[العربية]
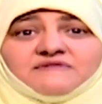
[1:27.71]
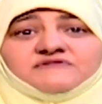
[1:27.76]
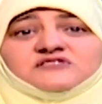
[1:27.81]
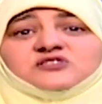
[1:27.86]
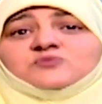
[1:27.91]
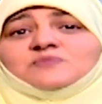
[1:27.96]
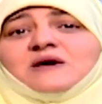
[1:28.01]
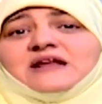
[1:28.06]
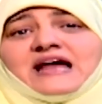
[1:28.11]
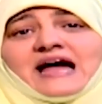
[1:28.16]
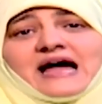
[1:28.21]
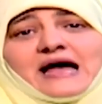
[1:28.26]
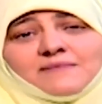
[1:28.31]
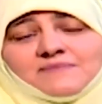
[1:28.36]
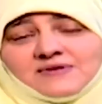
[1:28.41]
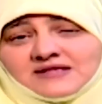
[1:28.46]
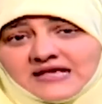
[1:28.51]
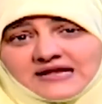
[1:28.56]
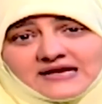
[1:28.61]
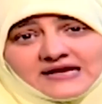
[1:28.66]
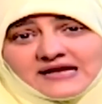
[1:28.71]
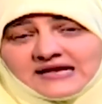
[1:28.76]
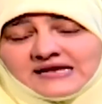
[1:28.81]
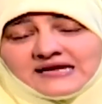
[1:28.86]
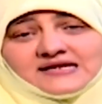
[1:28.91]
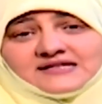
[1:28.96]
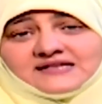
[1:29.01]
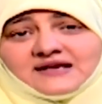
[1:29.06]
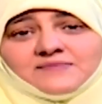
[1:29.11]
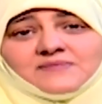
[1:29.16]
مفيش مانع ابدا
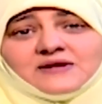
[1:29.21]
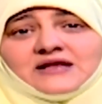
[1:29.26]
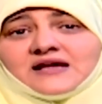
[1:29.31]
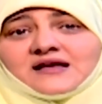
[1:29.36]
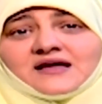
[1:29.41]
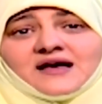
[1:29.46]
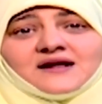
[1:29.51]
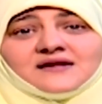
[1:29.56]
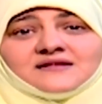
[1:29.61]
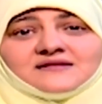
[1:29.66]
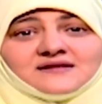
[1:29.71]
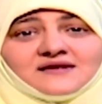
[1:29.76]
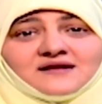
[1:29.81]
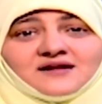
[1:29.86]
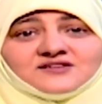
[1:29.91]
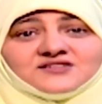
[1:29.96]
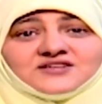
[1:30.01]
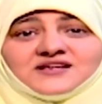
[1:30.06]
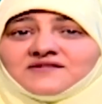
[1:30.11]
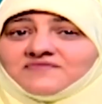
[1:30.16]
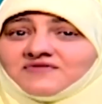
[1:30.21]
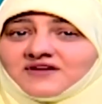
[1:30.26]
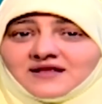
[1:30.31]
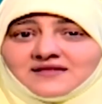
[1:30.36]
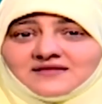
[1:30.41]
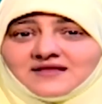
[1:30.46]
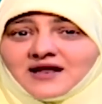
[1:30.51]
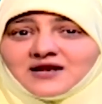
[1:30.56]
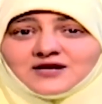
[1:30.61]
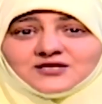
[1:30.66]
انك تعملي كارت لطيف
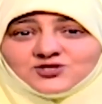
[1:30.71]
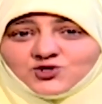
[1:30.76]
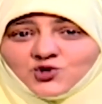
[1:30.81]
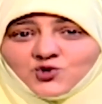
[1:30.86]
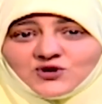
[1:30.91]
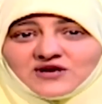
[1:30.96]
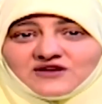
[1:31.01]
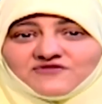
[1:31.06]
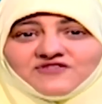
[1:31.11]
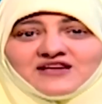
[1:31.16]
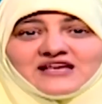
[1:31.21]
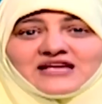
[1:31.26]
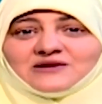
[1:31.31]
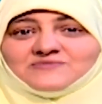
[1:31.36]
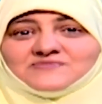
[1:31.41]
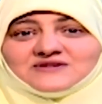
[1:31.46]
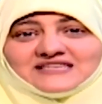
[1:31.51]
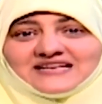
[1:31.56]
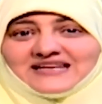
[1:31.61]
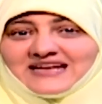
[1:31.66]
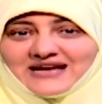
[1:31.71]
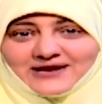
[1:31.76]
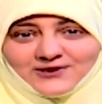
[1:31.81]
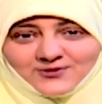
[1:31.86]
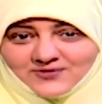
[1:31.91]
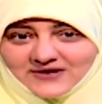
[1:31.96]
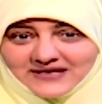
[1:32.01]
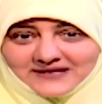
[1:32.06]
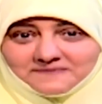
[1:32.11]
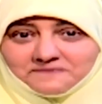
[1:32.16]
جدا لزوجك فيه كلمتين
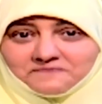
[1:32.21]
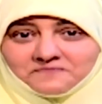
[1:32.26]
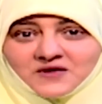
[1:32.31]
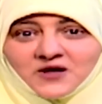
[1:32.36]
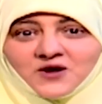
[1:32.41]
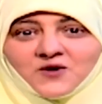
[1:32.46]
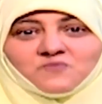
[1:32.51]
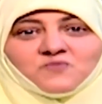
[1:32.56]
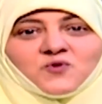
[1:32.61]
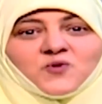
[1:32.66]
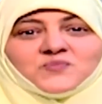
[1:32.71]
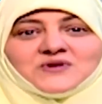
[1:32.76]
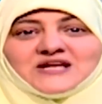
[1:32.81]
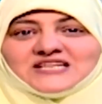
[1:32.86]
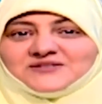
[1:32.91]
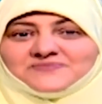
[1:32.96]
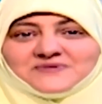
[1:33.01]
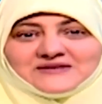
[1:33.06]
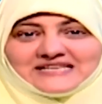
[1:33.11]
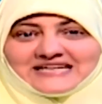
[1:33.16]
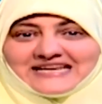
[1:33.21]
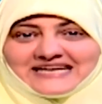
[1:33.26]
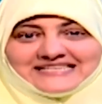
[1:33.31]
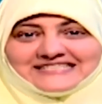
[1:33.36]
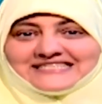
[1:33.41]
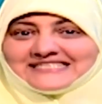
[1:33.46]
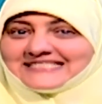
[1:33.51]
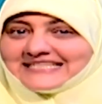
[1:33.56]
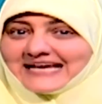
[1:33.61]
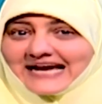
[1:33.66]
حلوين بمناسبه
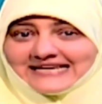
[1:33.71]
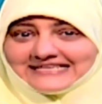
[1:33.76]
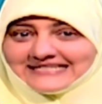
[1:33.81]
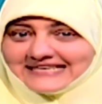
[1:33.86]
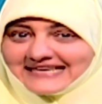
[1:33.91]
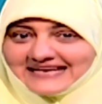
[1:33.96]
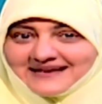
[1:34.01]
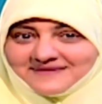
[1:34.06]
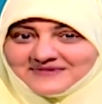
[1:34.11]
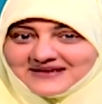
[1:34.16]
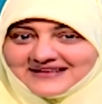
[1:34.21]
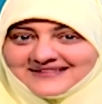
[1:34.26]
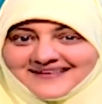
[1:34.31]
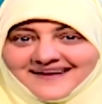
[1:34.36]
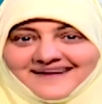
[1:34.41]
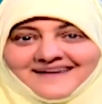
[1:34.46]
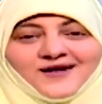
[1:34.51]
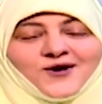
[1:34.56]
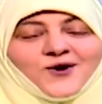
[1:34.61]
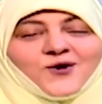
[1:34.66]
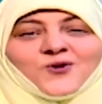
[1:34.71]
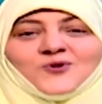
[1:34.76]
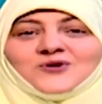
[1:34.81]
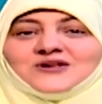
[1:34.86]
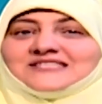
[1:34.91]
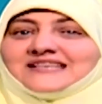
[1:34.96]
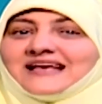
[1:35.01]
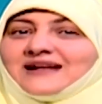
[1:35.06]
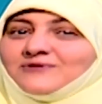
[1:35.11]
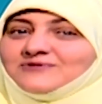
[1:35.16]
العيد السعيد الجميل ده
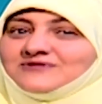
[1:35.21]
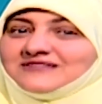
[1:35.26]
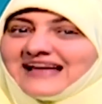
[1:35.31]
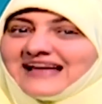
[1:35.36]
كل سنه